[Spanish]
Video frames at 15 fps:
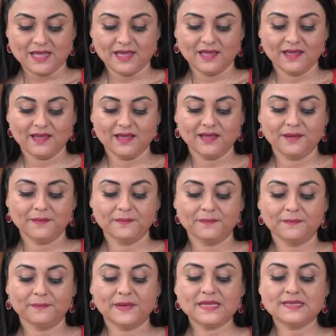
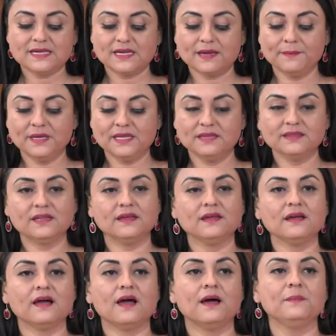Eh,
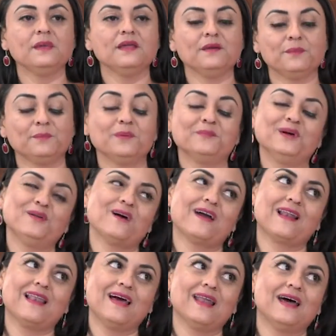básicamente, a mí, bueno,
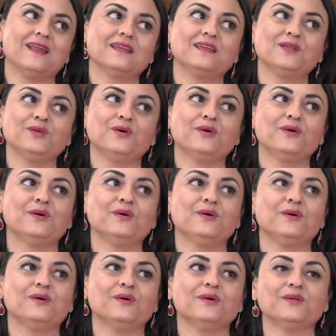aclarar que
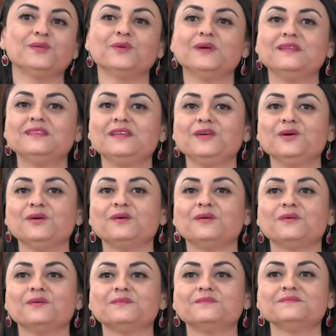no, no he
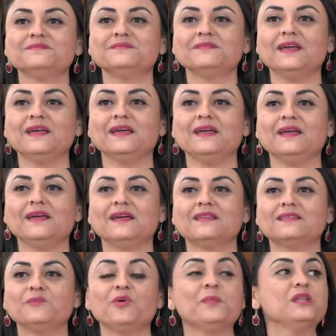sido eh, en
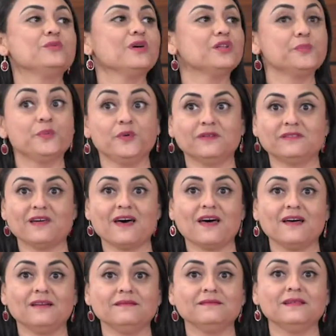este momento
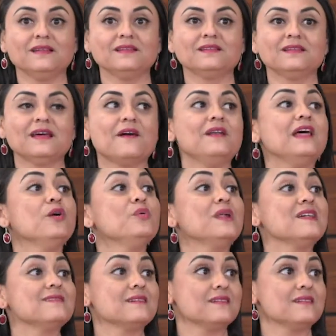expulsada, se habla de una